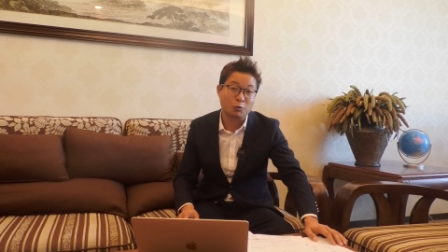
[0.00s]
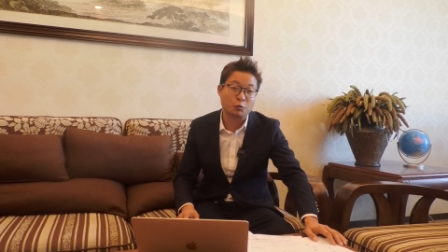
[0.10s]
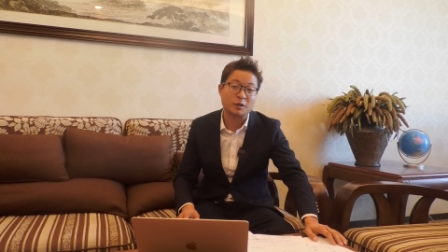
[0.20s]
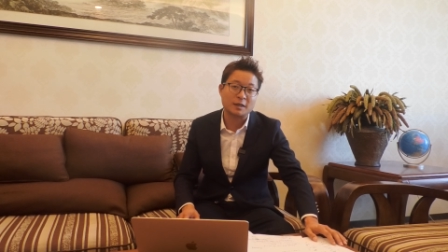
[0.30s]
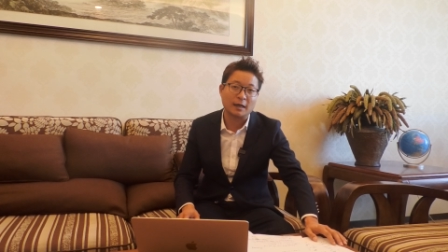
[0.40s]

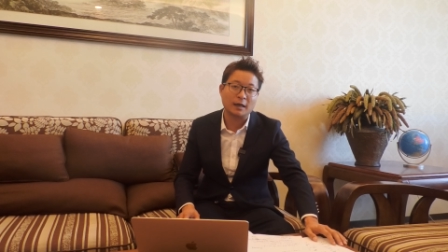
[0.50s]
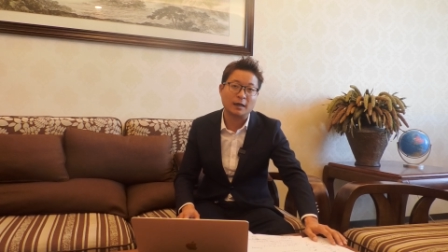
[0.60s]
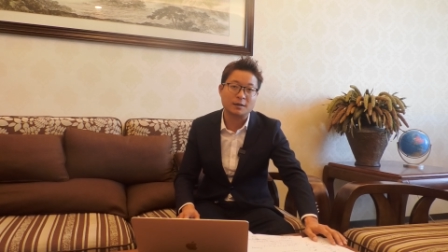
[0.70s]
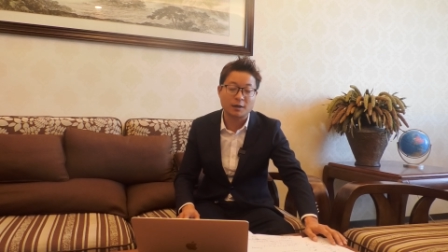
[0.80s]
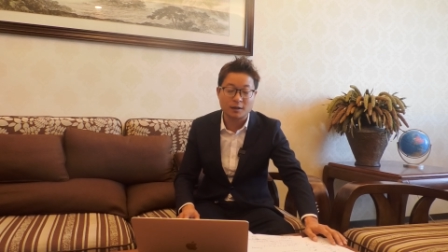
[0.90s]
猢狲散
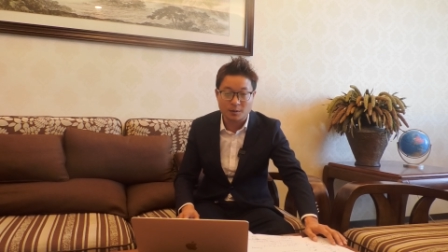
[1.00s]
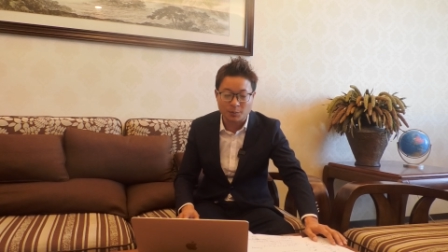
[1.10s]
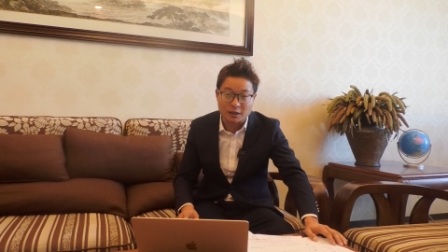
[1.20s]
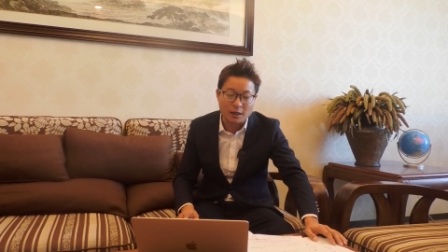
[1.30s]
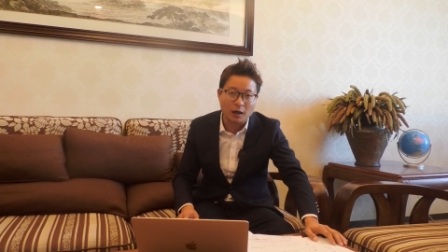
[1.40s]
啊，这个是
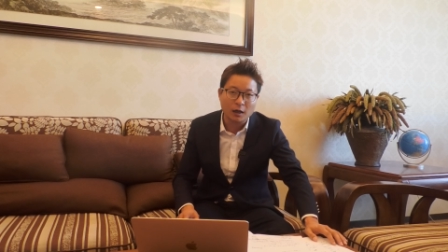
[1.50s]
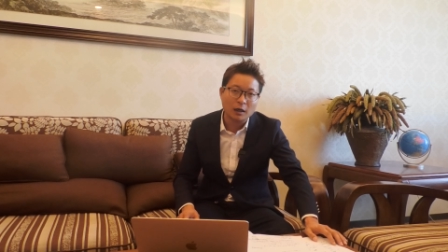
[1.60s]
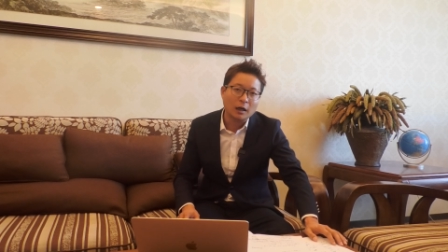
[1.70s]
比较